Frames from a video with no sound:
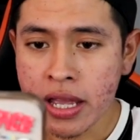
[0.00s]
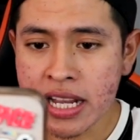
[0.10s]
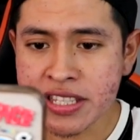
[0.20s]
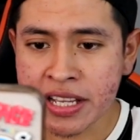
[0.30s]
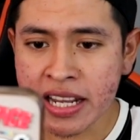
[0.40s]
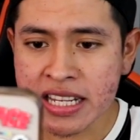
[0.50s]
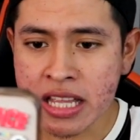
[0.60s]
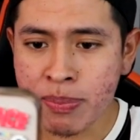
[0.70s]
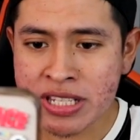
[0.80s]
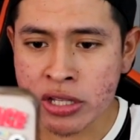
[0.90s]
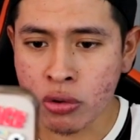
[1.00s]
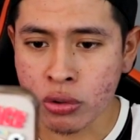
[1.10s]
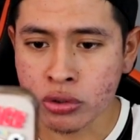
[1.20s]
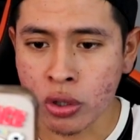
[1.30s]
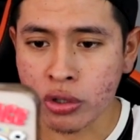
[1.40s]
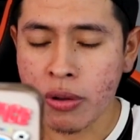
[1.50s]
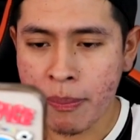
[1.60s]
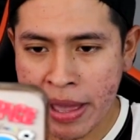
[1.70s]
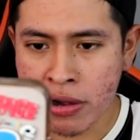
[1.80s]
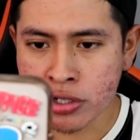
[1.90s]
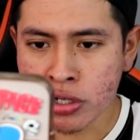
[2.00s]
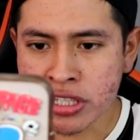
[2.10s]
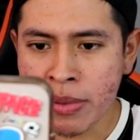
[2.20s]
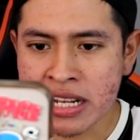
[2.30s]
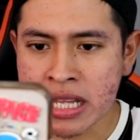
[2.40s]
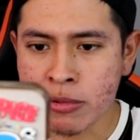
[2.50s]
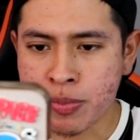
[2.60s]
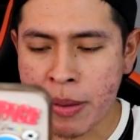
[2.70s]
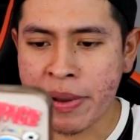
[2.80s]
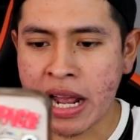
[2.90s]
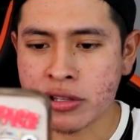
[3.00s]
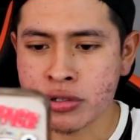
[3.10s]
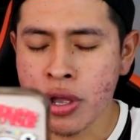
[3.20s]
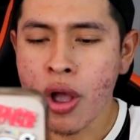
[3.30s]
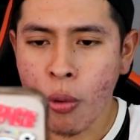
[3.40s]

Este crack ya está empezando con todo. Pero nosotros también estamos preparados.